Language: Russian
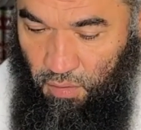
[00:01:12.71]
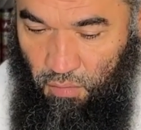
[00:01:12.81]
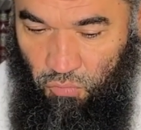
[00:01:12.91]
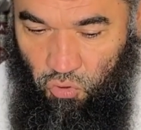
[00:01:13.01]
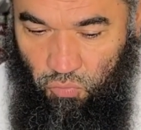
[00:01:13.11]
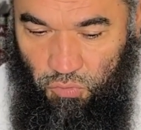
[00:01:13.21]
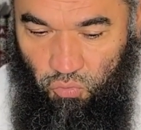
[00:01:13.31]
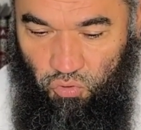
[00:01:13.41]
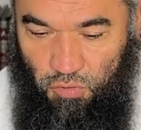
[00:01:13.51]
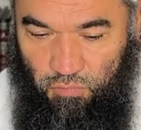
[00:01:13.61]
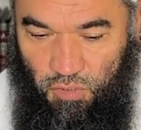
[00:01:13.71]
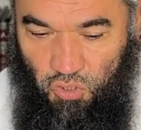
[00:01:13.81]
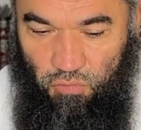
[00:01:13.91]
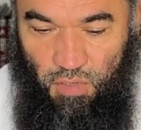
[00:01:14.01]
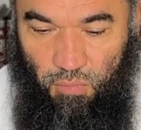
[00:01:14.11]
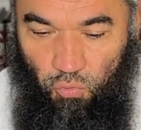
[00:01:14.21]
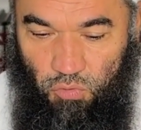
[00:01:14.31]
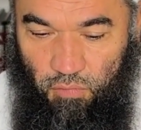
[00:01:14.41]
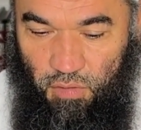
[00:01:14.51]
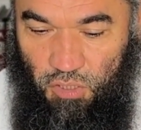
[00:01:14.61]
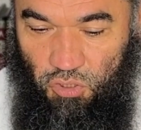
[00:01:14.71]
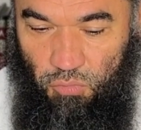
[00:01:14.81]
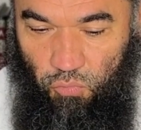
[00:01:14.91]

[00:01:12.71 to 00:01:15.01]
Почему? Потому что в наше время, удивляешься,